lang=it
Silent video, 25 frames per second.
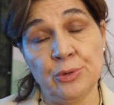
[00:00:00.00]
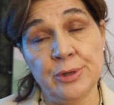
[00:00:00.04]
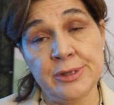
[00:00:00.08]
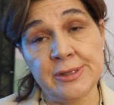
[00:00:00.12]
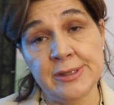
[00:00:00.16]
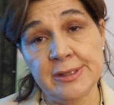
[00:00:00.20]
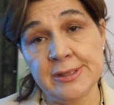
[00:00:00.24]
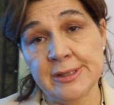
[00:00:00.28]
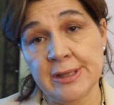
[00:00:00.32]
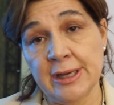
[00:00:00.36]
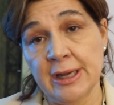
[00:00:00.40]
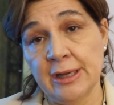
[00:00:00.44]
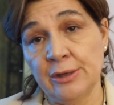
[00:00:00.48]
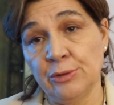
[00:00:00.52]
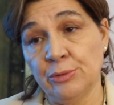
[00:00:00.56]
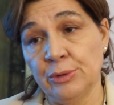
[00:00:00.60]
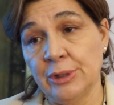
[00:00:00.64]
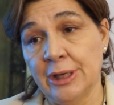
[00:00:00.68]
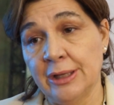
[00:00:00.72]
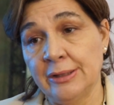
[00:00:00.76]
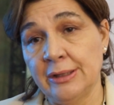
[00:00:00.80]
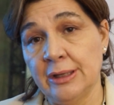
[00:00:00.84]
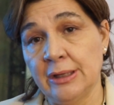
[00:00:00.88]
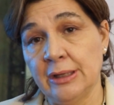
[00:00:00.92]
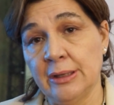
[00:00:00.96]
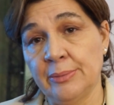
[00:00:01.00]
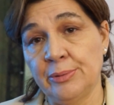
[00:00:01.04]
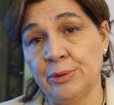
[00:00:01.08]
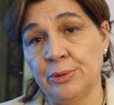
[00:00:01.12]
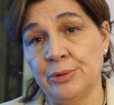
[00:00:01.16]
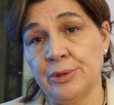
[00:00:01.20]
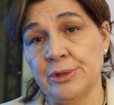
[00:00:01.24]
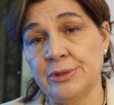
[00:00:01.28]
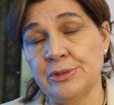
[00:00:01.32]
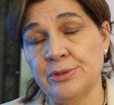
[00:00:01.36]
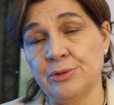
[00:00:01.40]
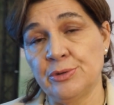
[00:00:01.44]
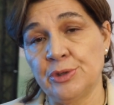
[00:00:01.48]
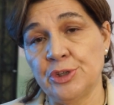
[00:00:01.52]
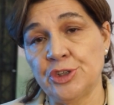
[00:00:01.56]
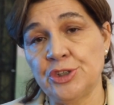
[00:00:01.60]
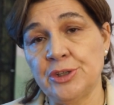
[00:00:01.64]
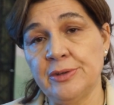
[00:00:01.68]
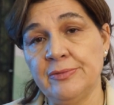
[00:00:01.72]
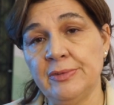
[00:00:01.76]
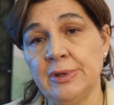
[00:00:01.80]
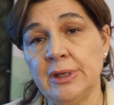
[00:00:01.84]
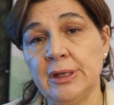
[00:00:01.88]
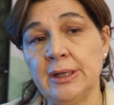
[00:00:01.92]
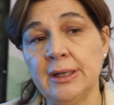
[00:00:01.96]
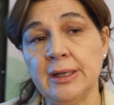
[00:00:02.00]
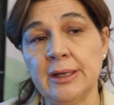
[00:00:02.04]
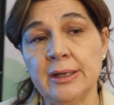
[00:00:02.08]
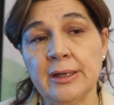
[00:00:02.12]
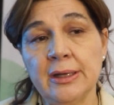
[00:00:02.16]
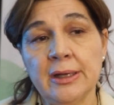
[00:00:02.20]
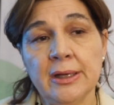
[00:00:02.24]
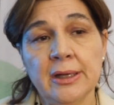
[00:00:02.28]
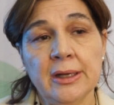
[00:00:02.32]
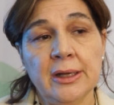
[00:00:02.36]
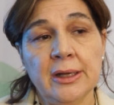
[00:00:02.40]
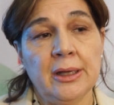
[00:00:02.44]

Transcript: Questi saranno dati alla protezione civile